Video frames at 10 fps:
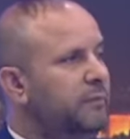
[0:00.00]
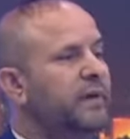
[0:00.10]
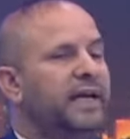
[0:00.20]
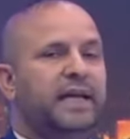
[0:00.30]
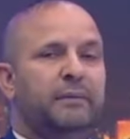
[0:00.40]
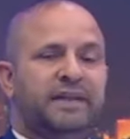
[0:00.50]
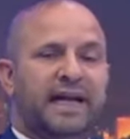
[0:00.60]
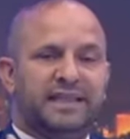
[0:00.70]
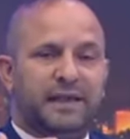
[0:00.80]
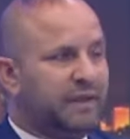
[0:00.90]
من غير ما
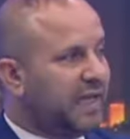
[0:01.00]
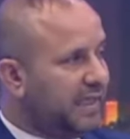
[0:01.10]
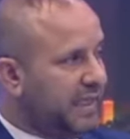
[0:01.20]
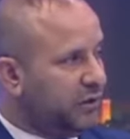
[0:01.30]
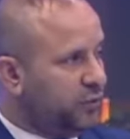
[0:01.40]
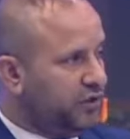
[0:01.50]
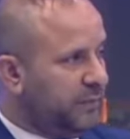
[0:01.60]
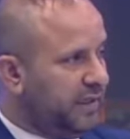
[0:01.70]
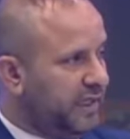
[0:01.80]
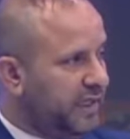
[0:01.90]
يتعدى بالقضاء
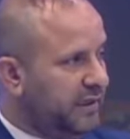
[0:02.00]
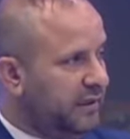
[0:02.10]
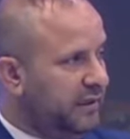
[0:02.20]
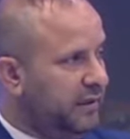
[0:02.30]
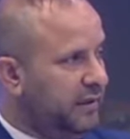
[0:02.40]
التونسي مثلا